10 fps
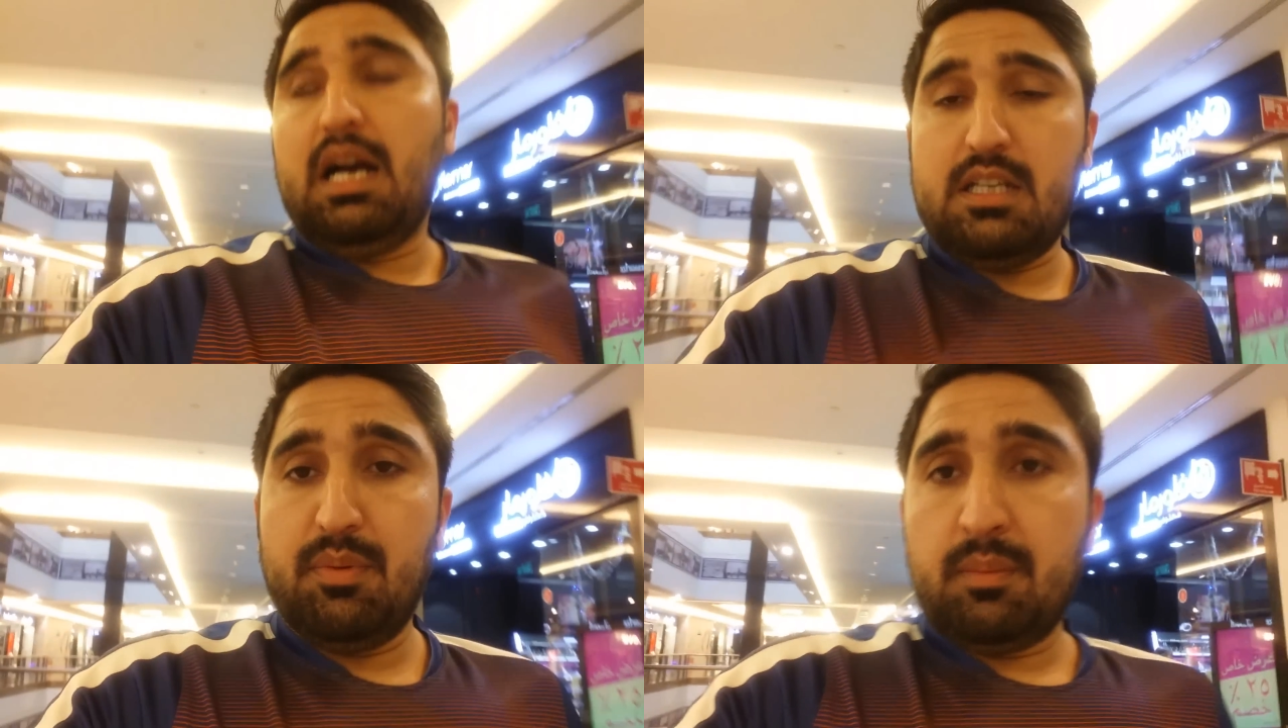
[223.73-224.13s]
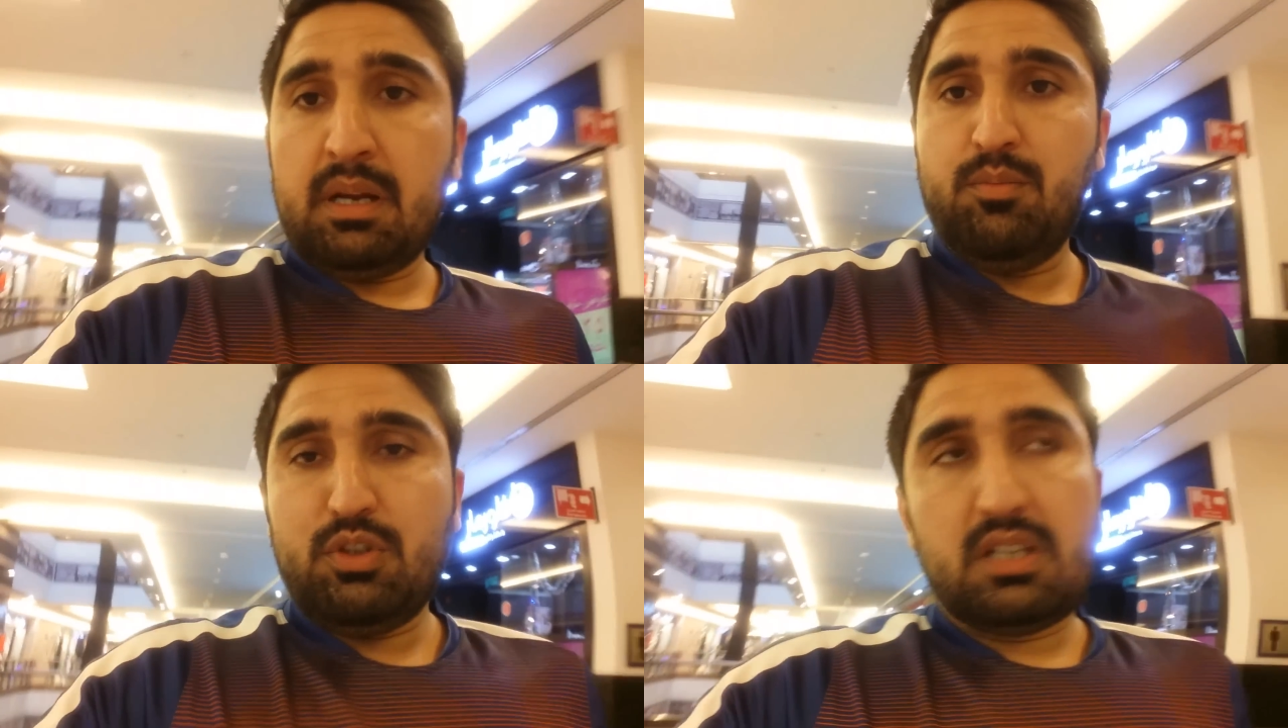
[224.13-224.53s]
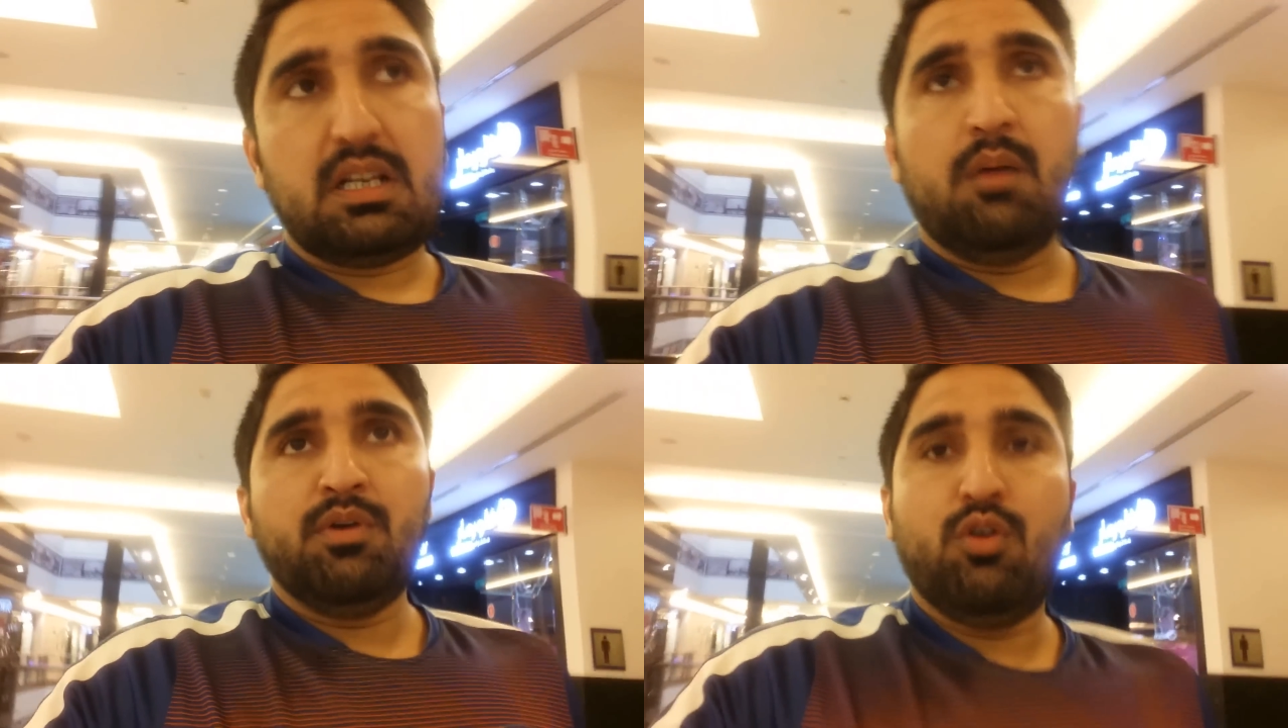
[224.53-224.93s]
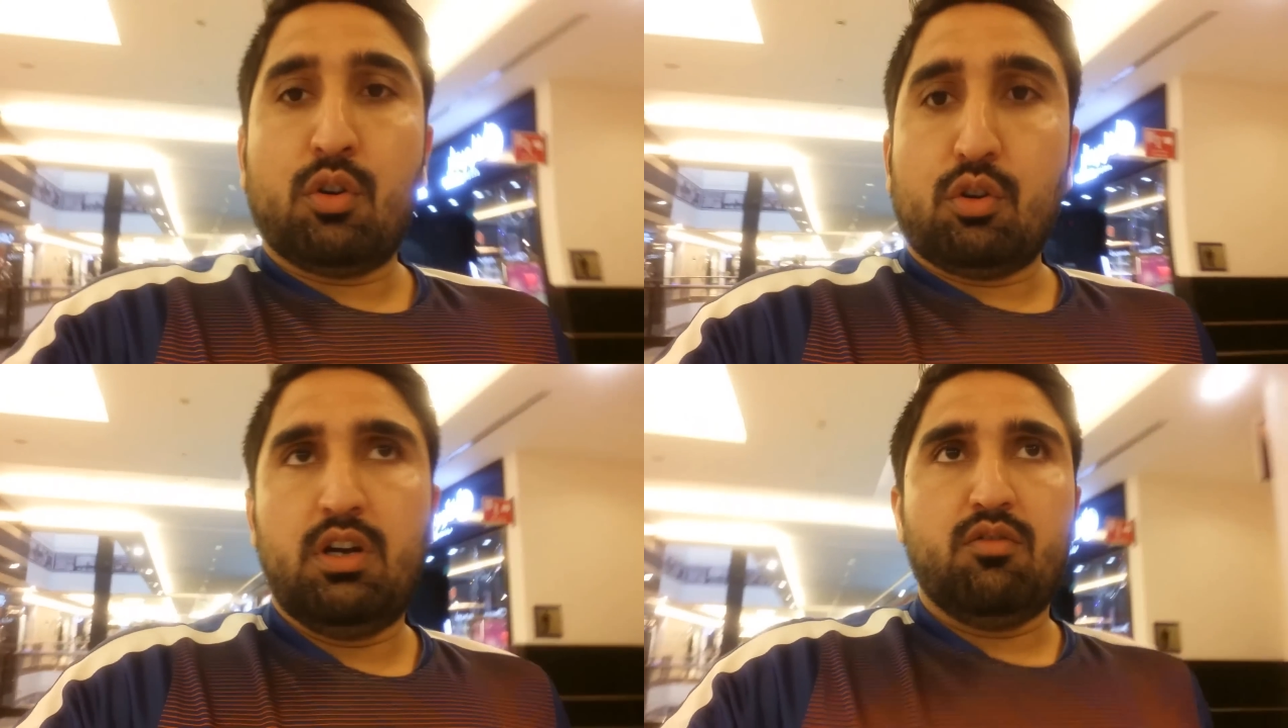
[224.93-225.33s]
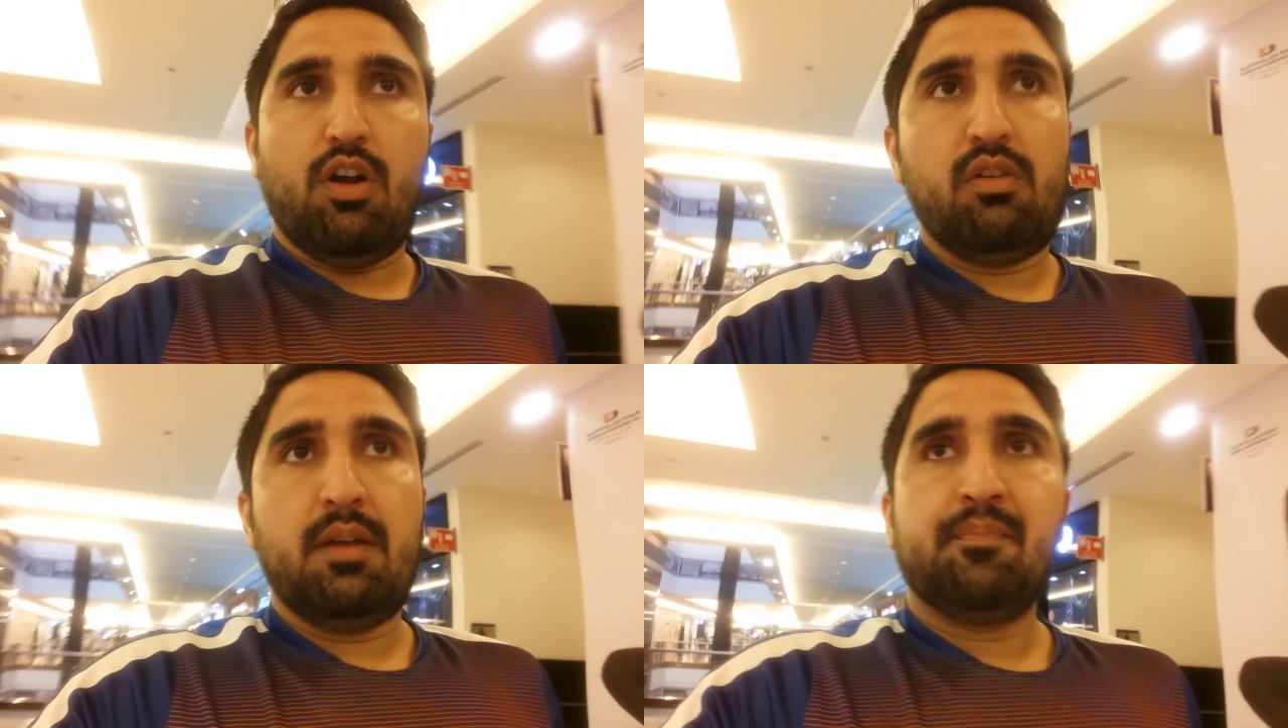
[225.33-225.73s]
अच्छा फिर मैंने पूछा इस काम में कौन कौन
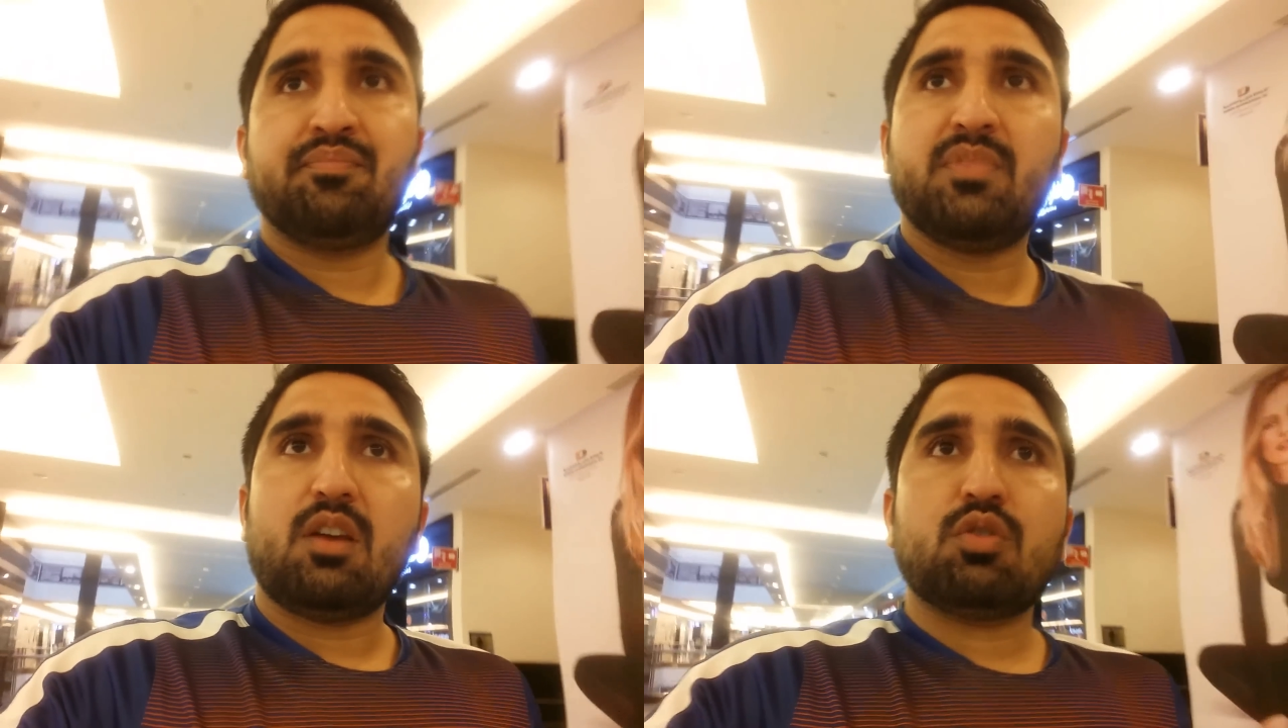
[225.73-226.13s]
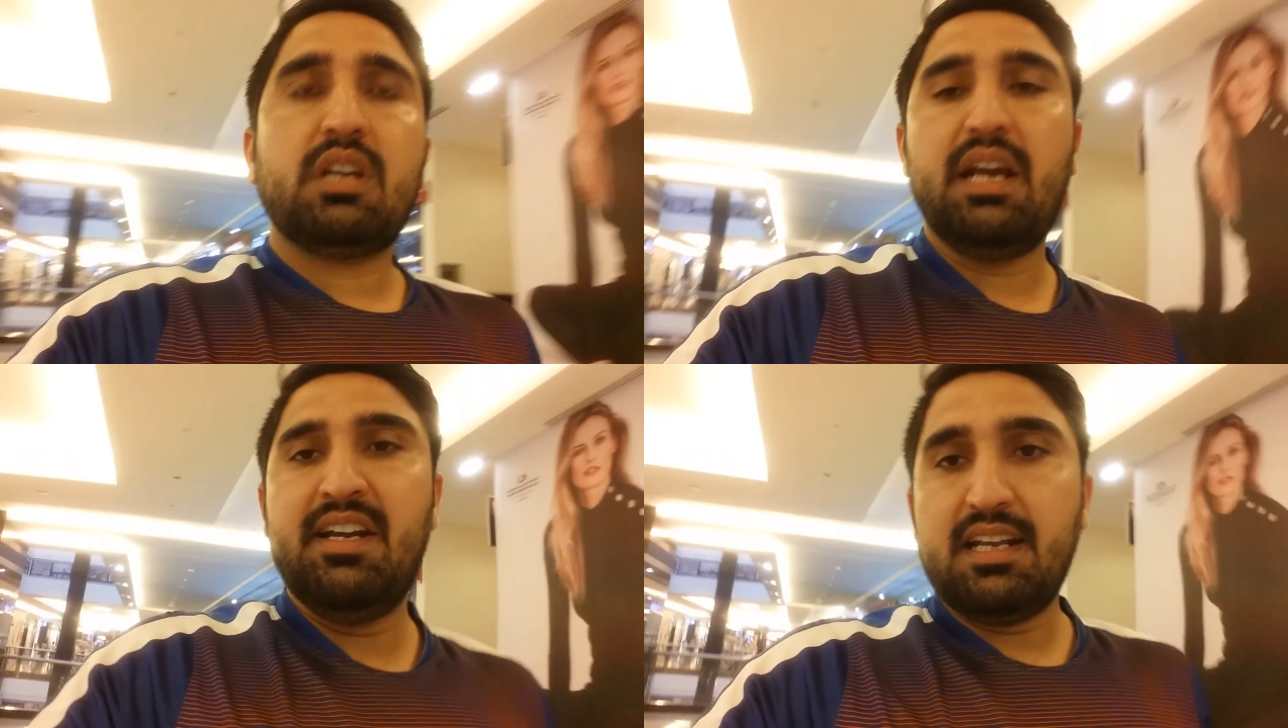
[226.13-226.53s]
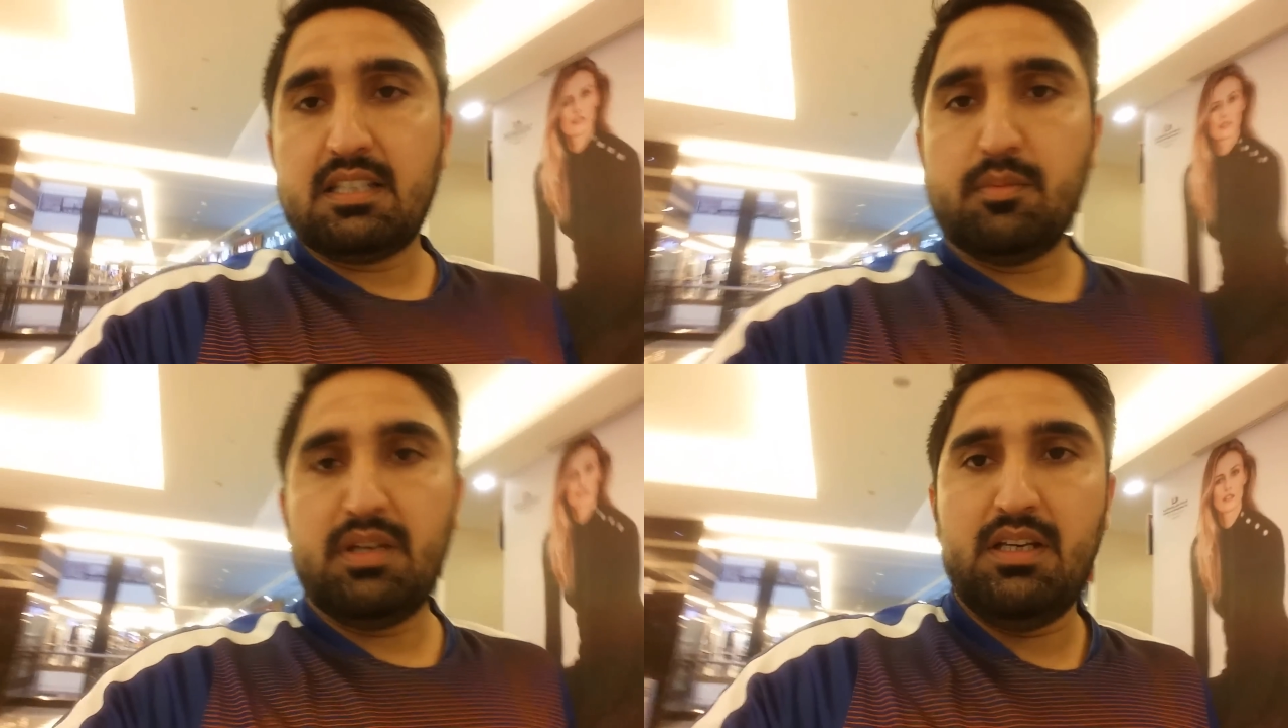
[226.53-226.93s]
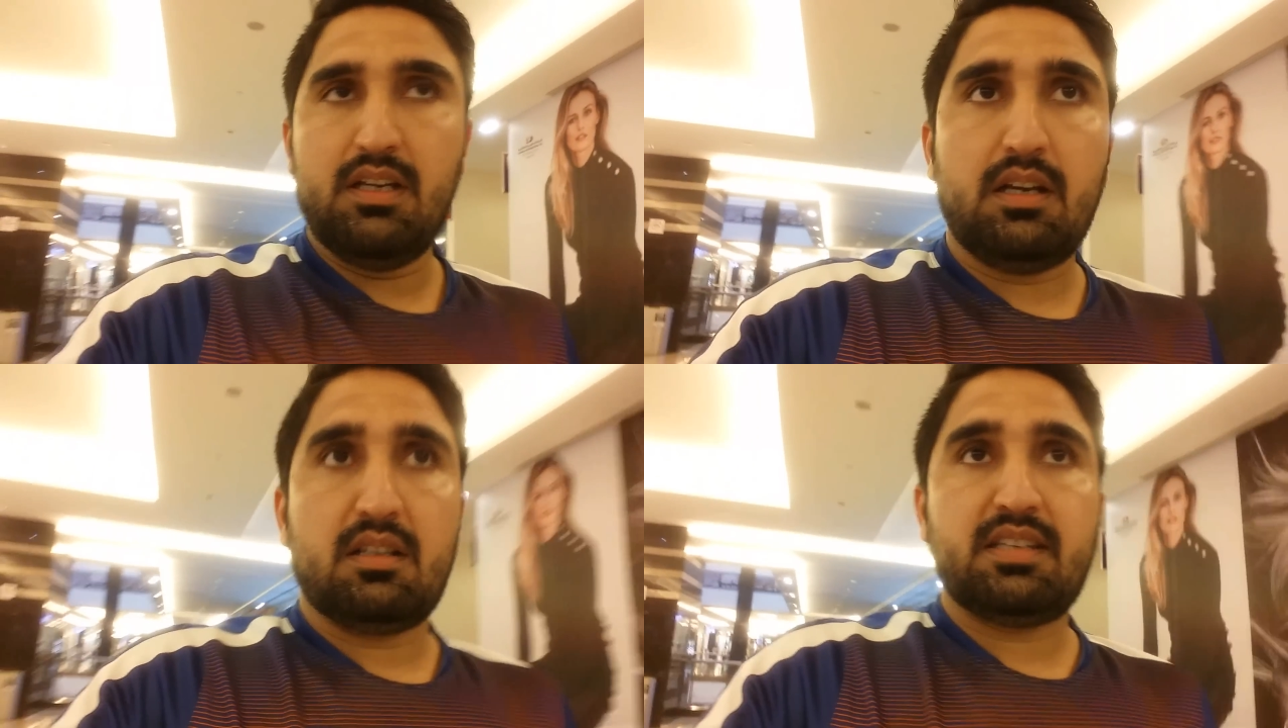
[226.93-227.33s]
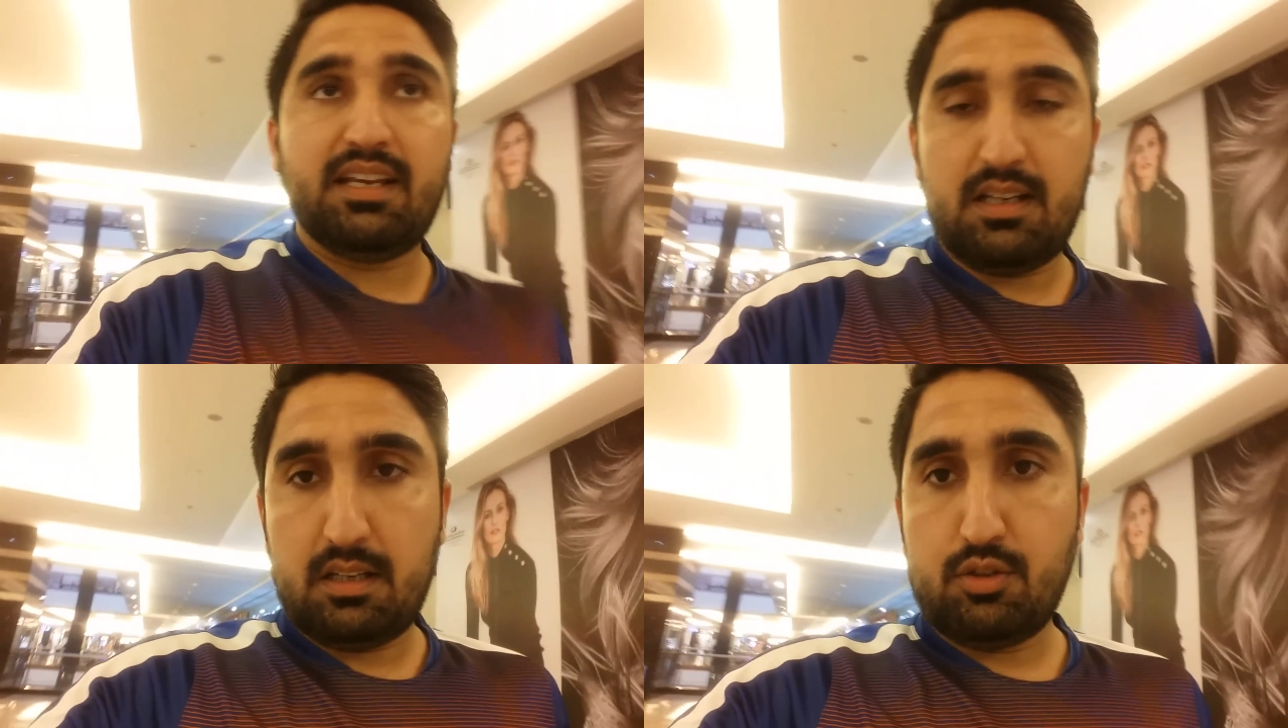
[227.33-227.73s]
इन्वॉल्व हैं उसने कहा इंडिया से भी
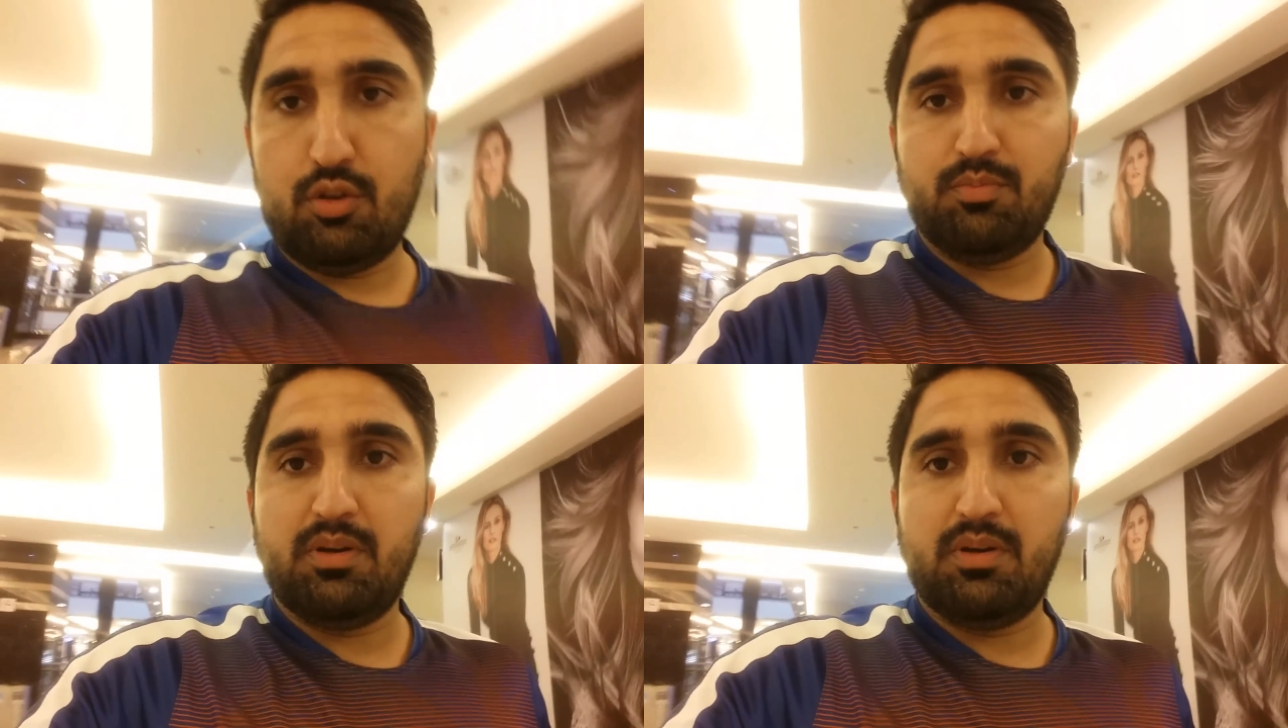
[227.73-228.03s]
सिख जो